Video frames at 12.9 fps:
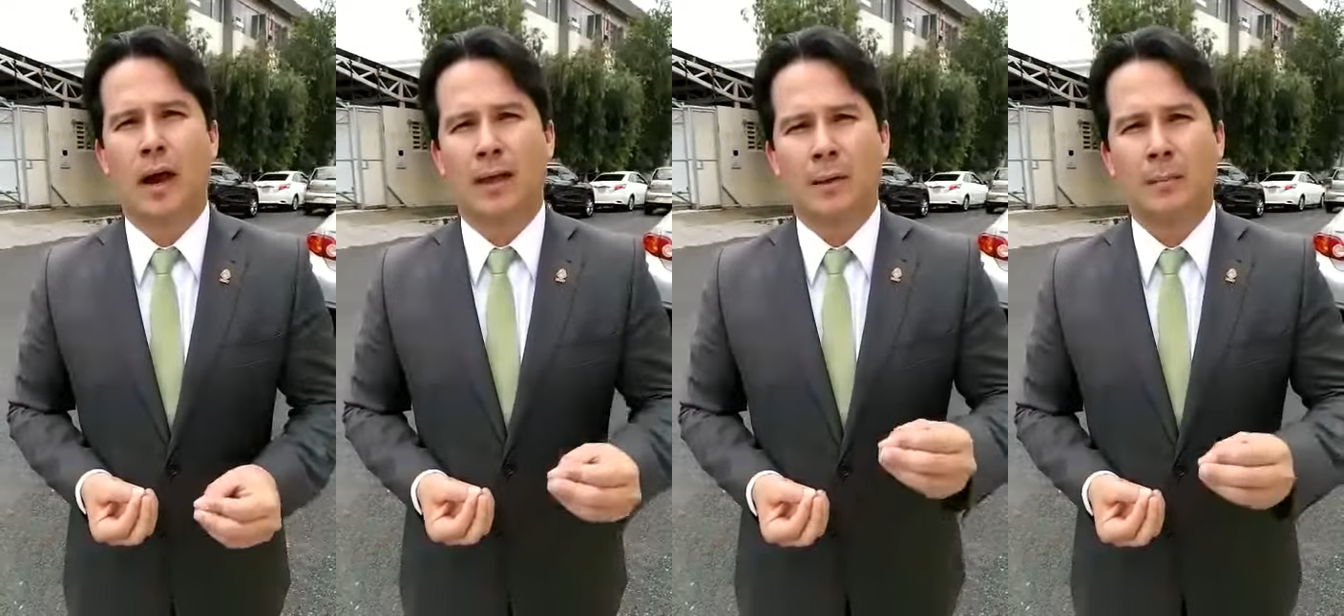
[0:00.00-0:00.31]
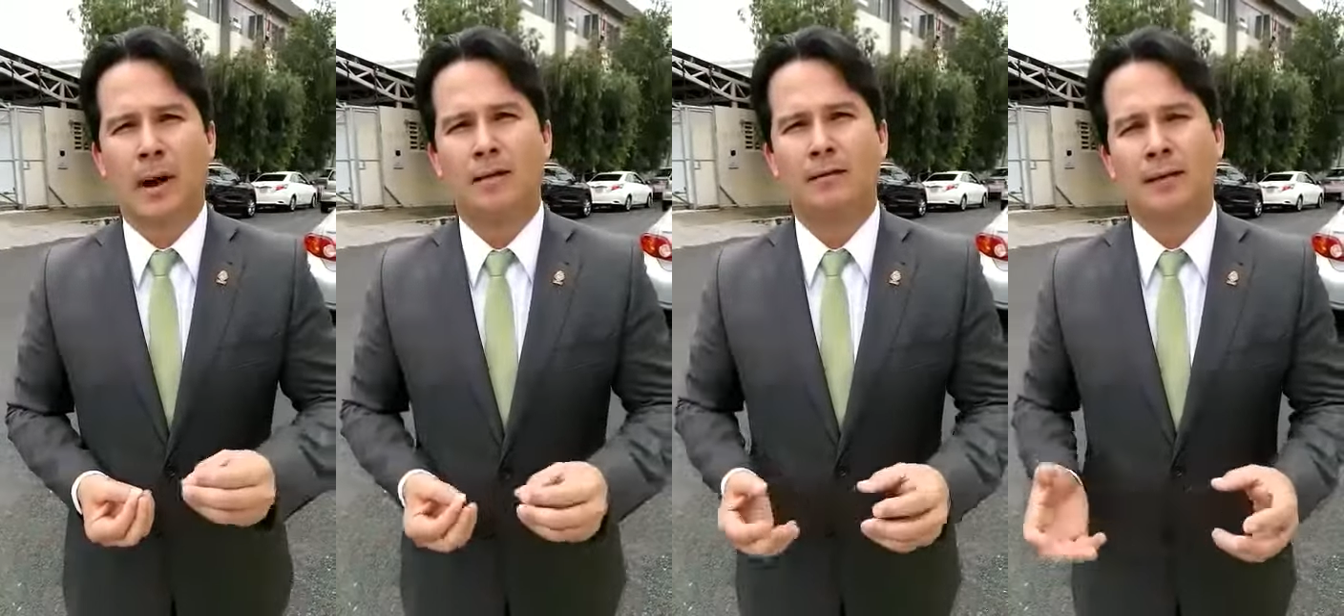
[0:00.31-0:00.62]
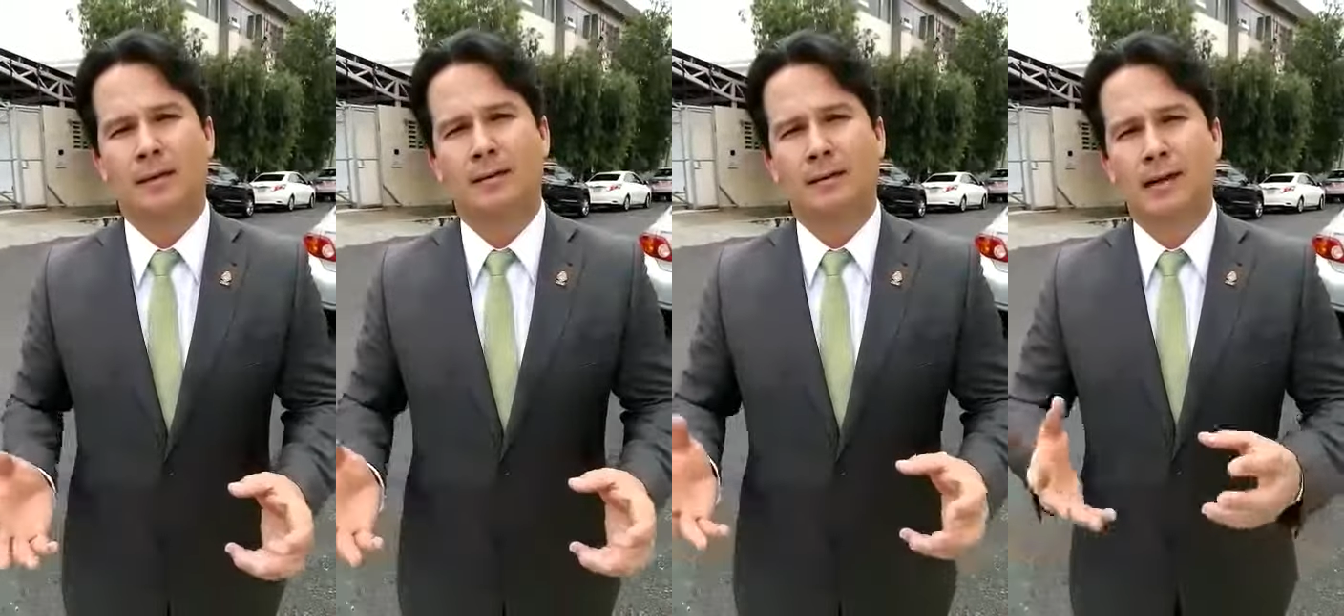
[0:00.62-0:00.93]
además
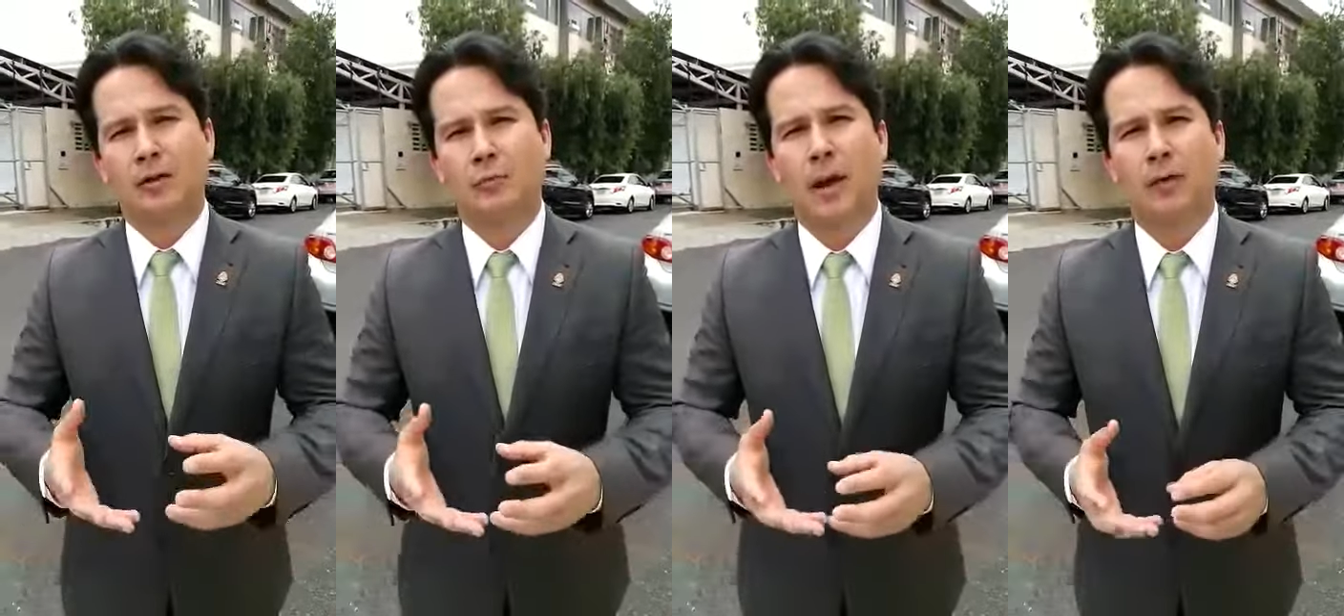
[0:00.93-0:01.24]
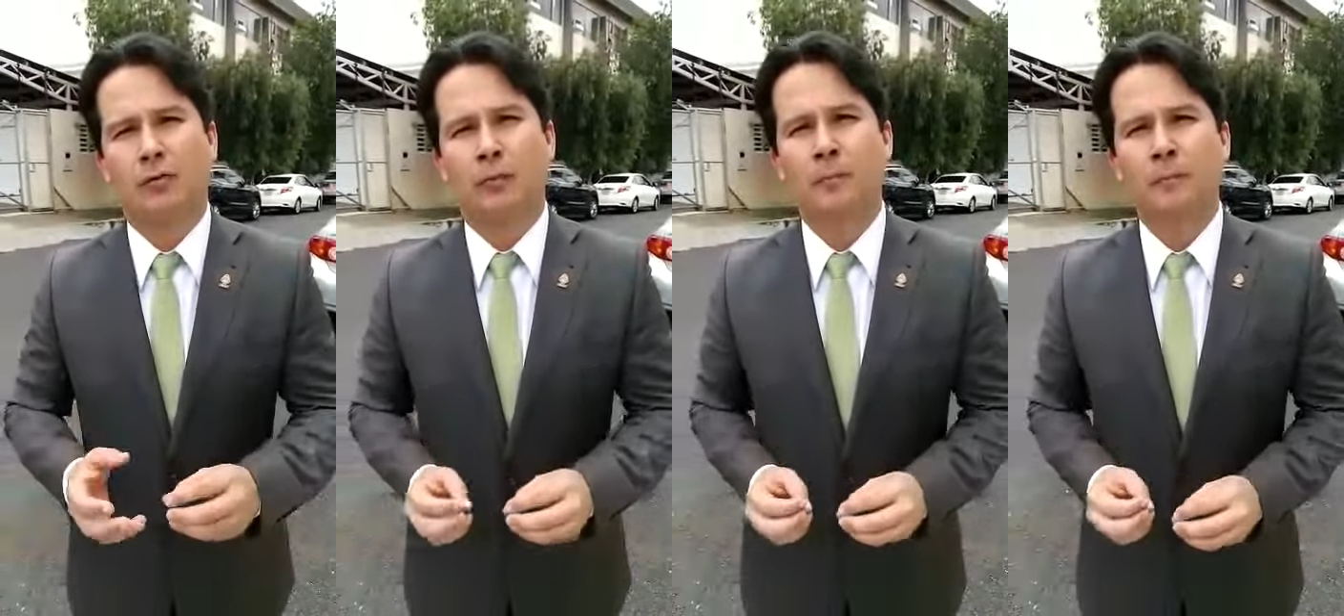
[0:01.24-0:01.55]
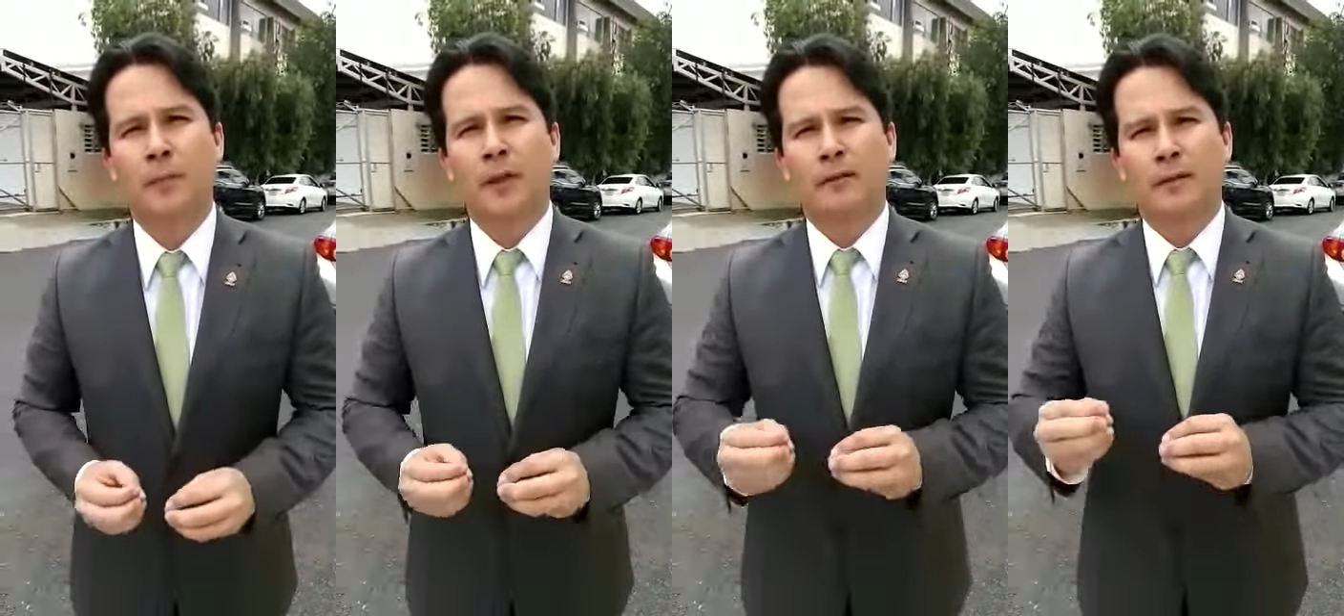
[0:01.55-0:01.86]
en este traspaso
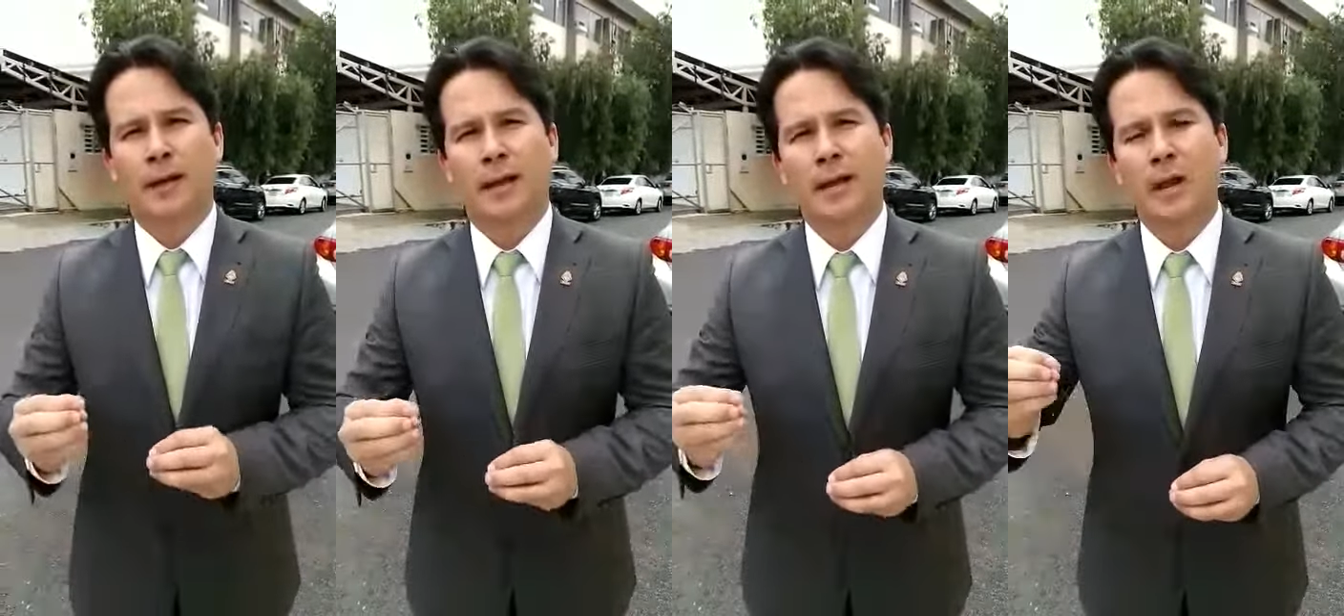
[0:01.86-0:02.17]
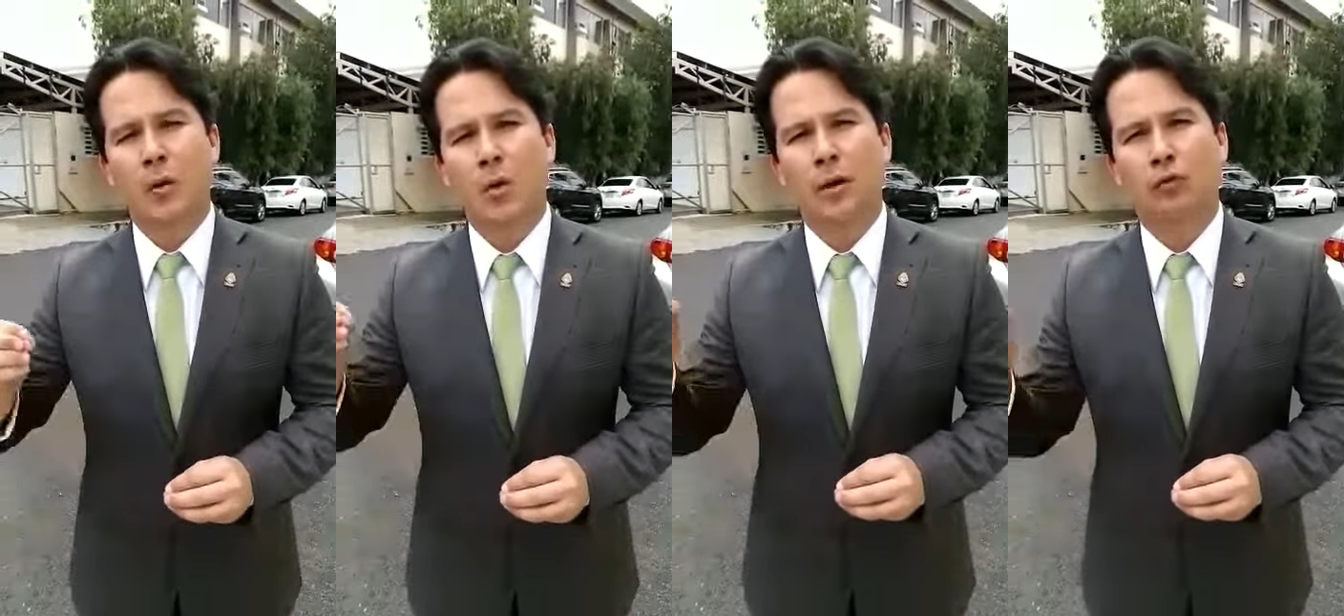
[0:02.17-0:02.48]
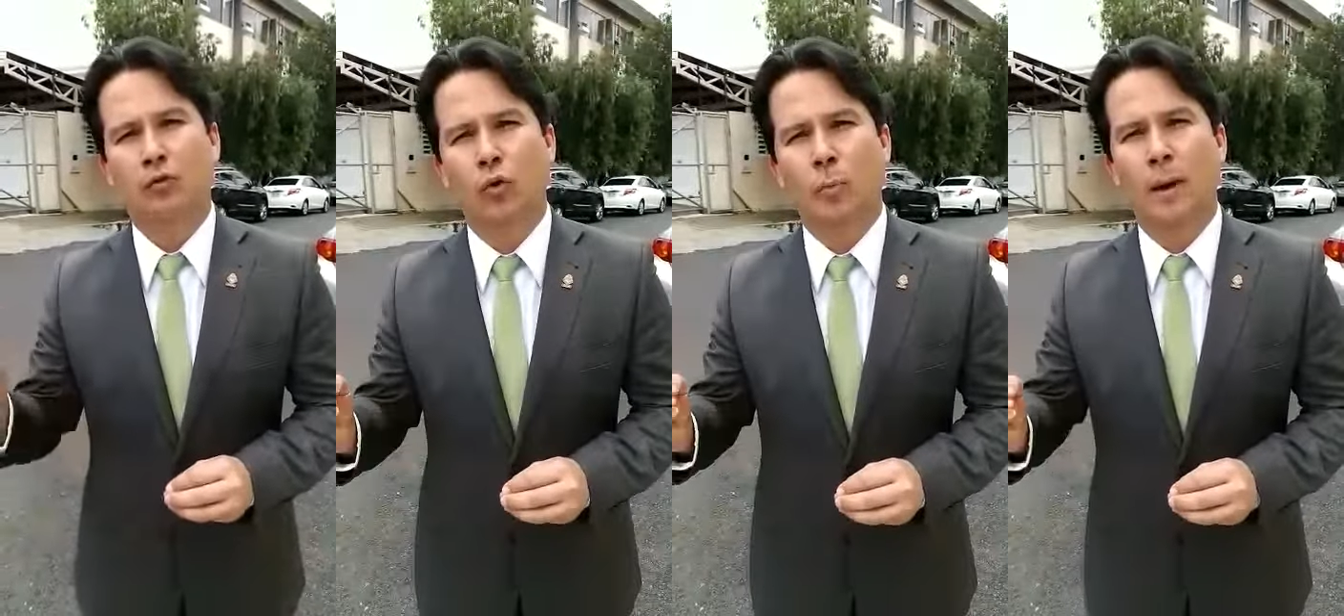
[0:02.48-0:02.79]
se le gira una
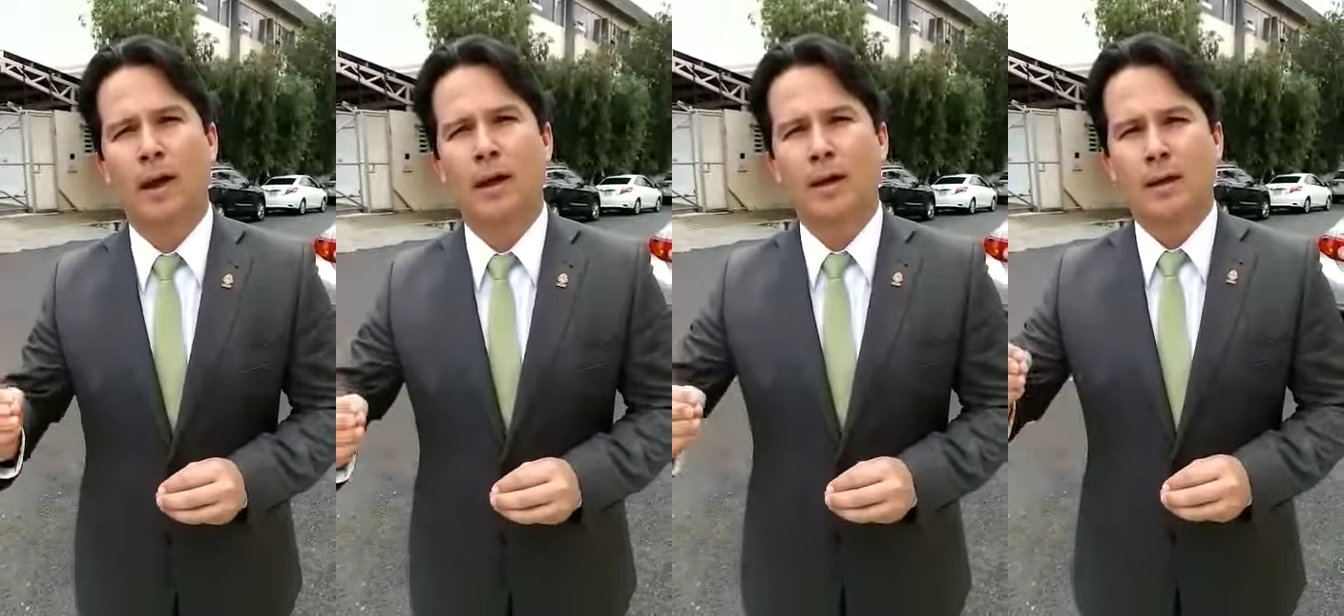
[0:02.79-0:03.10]
suma